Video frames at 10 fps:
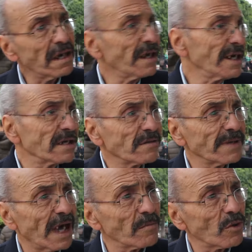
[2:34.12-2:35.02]
الحيط
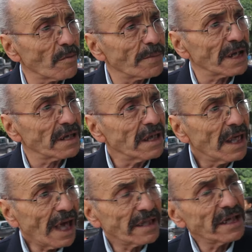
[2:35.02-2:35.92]
بتاع المونوبري
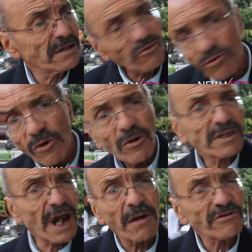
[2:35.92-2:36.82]
حديد
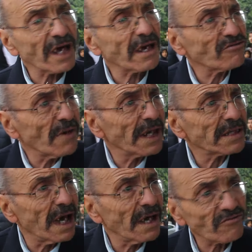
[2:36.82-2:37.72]
تراوج هكا شويه
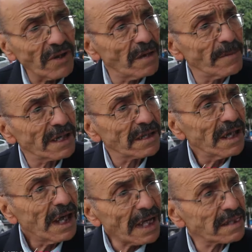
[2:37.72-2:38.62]
طاح شويه مات
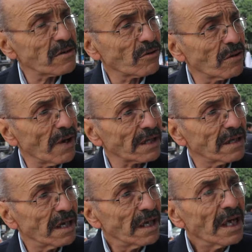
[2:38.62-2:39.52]
على السكر
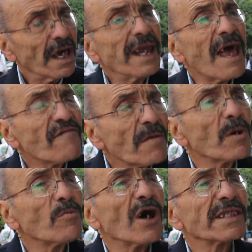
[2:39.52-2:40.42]
وقتها لا فهم
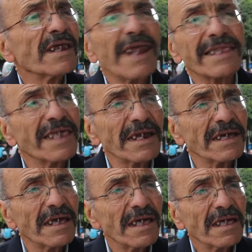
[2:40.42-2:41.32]
المواطن
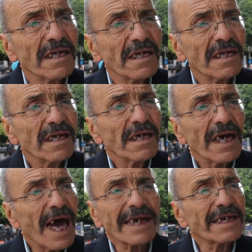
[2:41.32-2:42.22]
الاكثريه
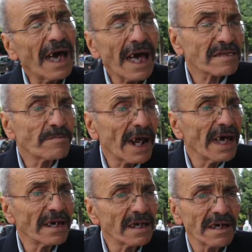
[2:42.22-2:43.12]
هكا حسب
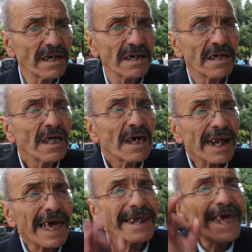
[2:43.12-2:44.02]
رايي انا
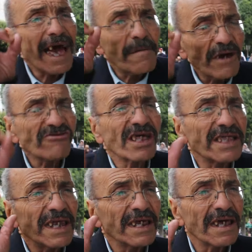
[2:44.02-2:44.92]
القناعه ماهيش
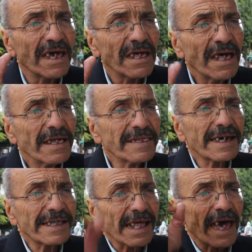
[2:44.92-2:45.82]
نادلين
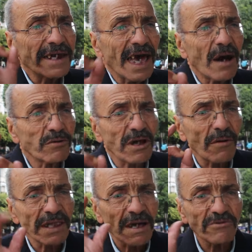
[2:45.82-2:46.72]
سكه القناعه
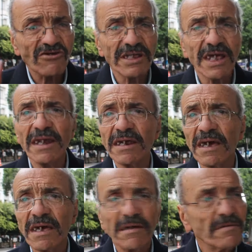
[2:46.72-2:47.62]
والتواضع مش نادلين
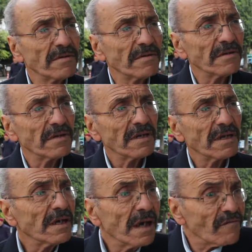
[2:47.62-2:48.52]

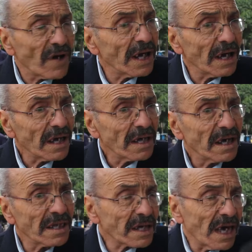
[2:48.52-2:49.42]
ولا
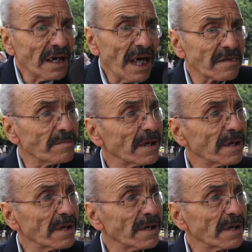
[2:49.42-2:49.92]
هذيك هي حسب